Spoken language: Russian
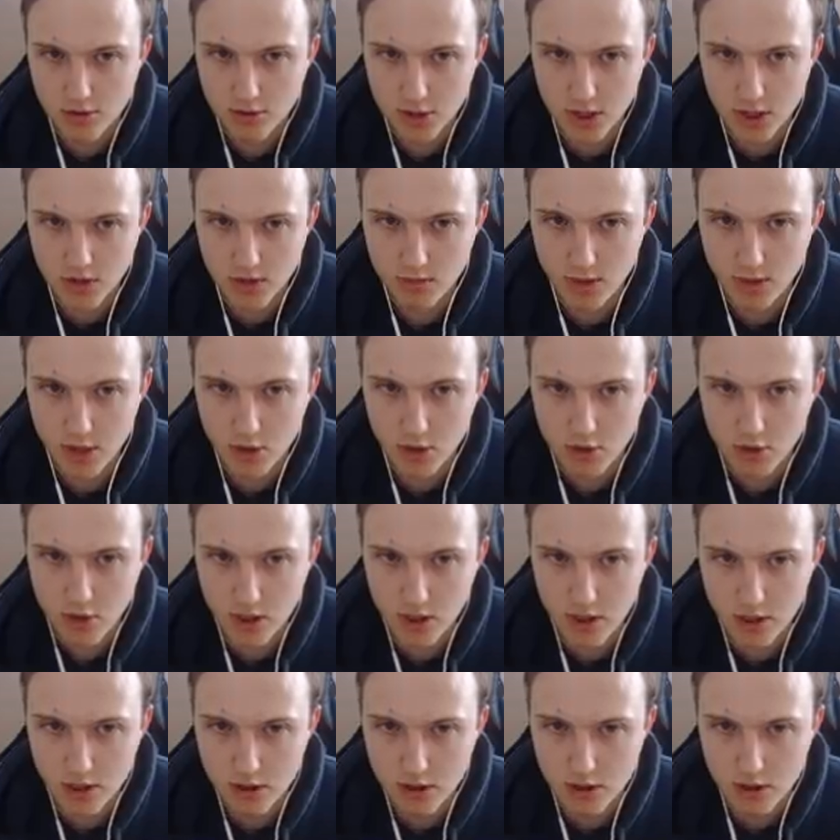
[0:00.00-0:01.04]
же
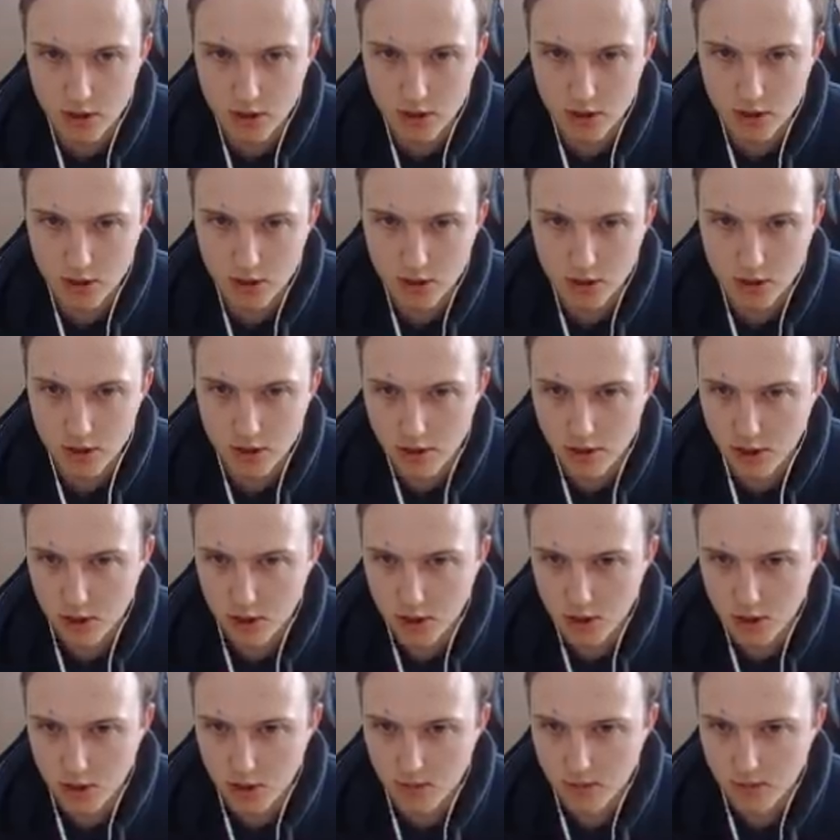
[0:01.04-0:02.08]
Гиперионе, но
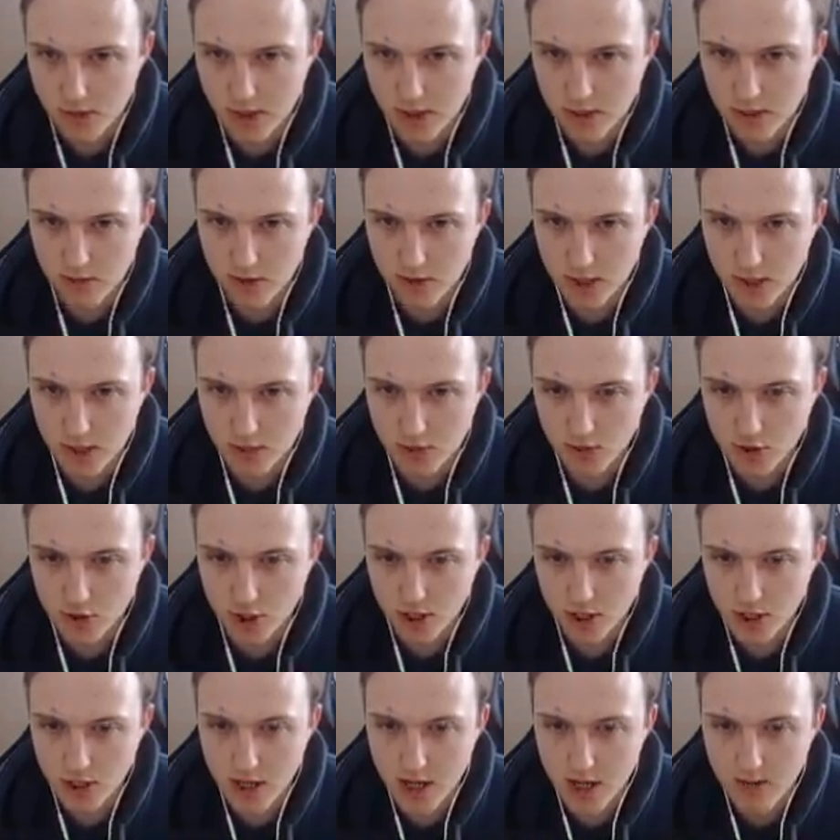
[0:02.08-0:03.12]
под него надо
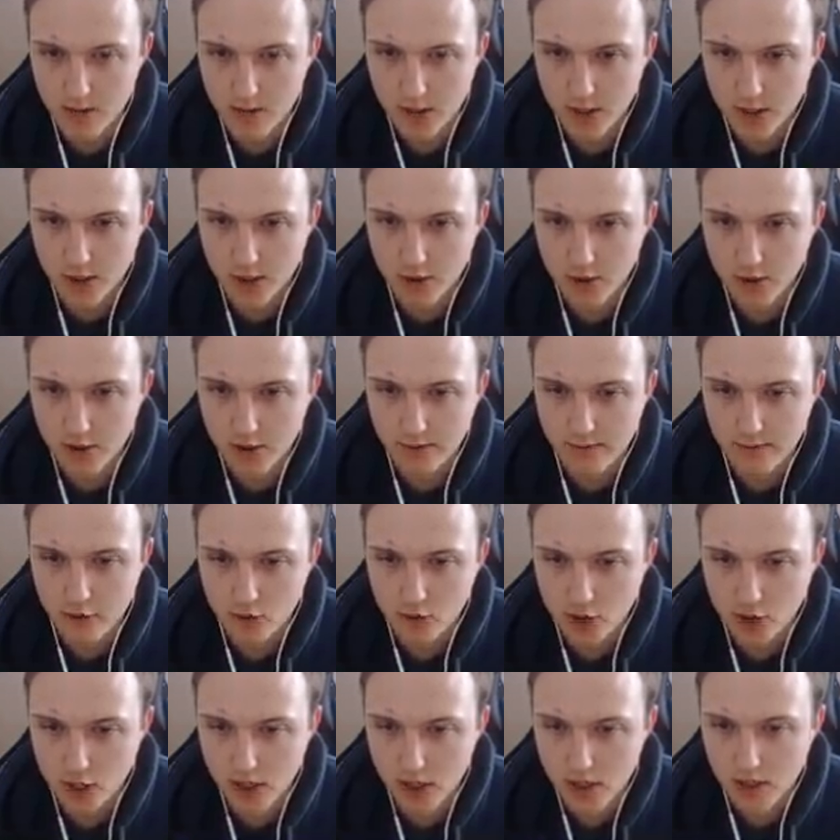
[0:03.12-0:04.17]
уже определенное
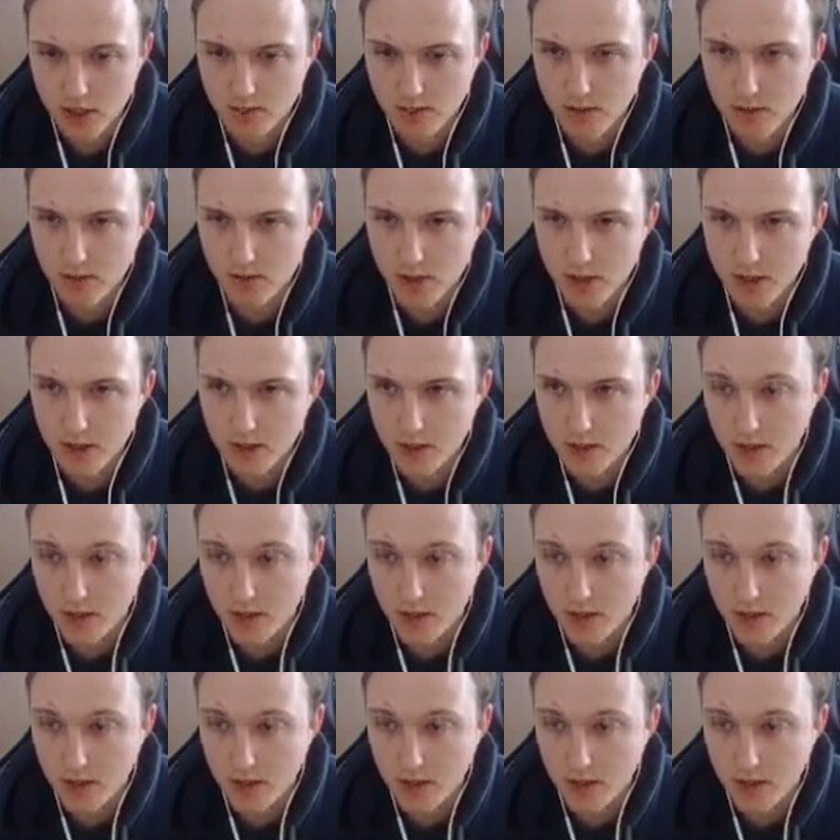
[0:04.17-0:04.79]
вооружение, например,